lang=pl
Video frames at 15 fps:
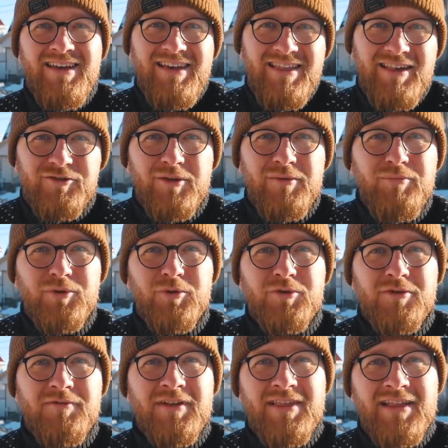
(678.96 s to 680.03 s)
i zacząłem
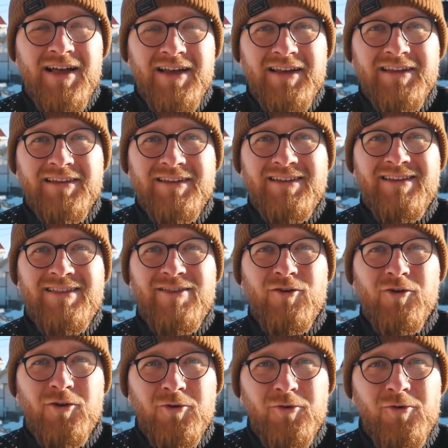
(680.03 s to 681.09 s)
podróżować dalej. I
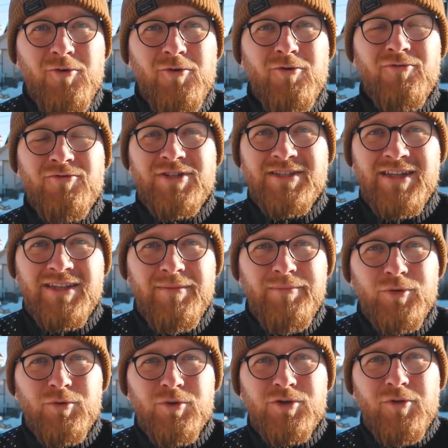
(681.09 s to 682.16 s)
co roku wszystkie te
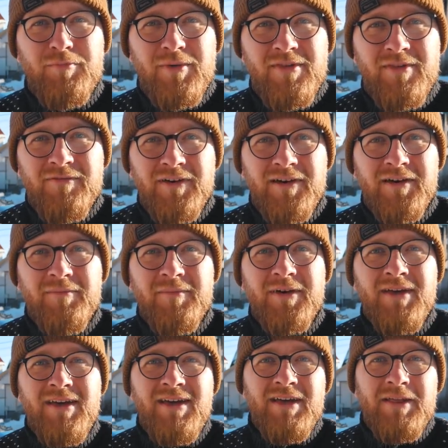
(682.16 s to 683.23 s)
podróże opisywałem
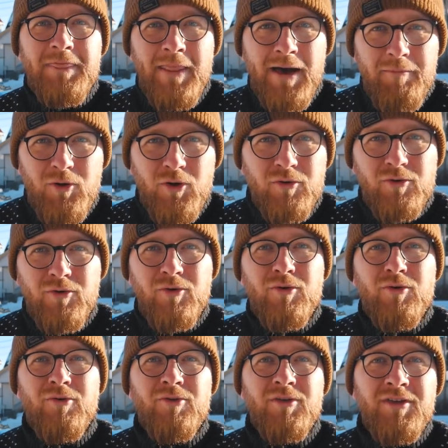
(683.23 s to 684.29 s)
na
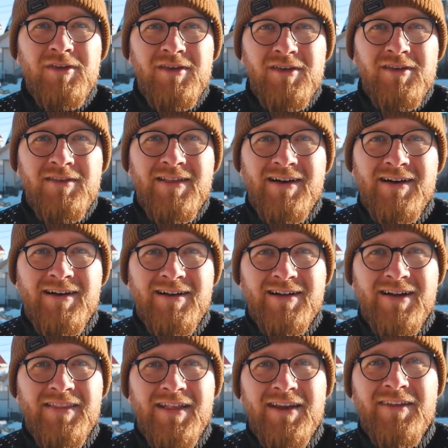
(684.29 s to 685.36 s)
blogu i na
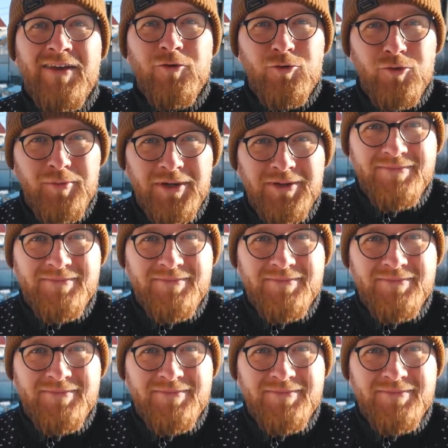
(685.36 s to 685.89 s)
kanale na YouTube.